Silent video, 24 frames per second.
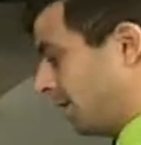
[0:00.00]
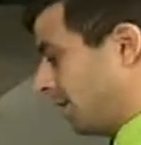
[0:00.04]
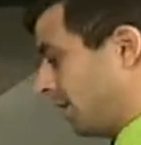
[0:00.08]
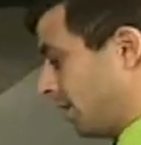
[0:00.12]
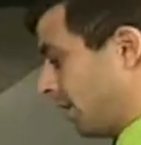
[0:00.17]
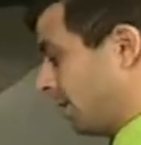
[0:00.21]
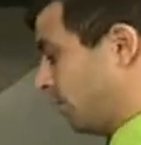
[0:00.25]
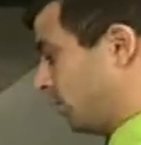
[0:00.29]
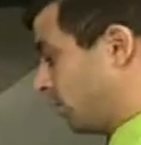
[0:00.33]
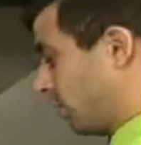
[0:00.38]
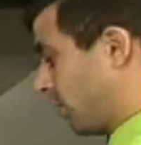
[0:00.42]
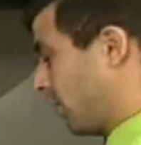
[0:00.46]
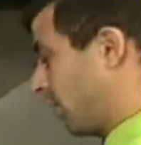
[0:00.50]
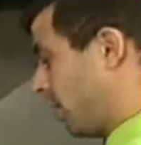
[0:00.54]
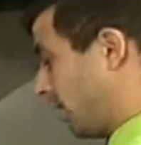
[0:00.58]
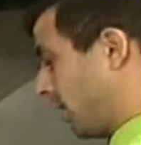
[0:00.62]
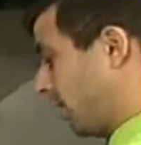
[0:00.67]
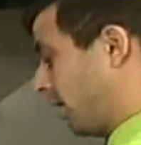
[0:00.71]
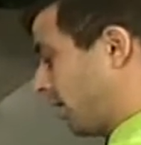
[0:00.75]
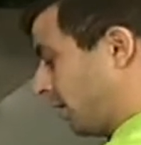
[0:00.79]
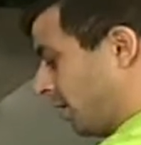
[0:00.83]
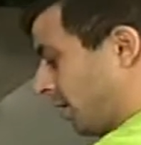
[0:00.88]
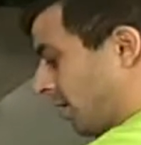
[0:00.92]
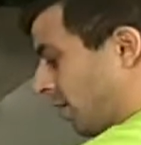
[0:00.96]
Vamos a
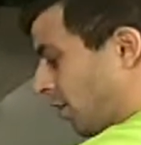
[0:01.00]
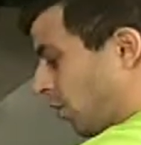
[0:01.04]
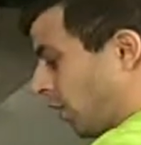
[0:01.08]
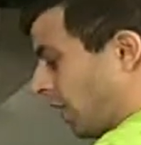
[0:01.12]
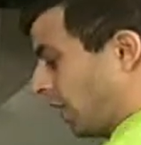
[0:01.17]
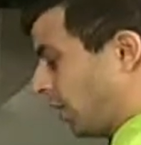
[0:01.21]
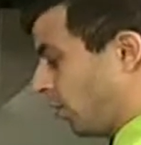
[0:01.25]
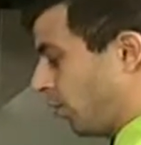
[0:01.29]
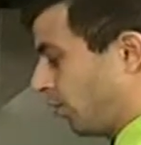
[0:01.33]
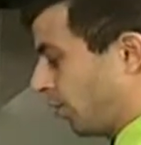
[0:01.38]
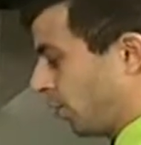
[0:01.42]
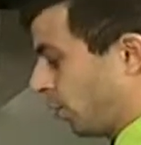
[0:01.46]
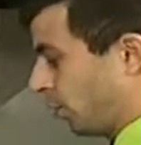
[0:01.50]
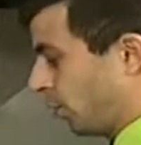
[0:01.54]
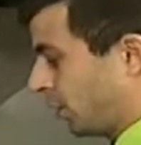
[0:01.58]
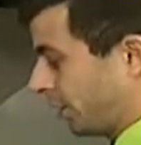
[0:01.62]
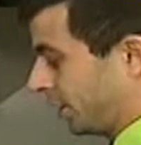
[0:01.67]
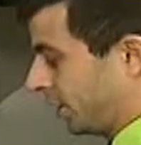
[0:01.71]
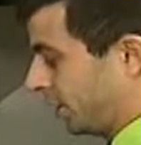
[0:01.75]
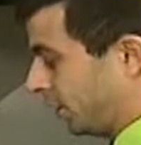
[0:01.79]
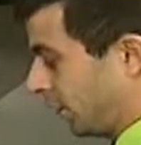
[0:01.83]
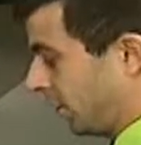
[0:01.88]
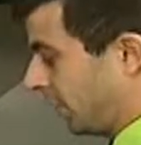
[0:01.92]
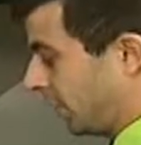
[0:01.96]
ayudarle un poco
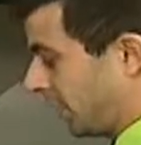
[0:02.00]
así con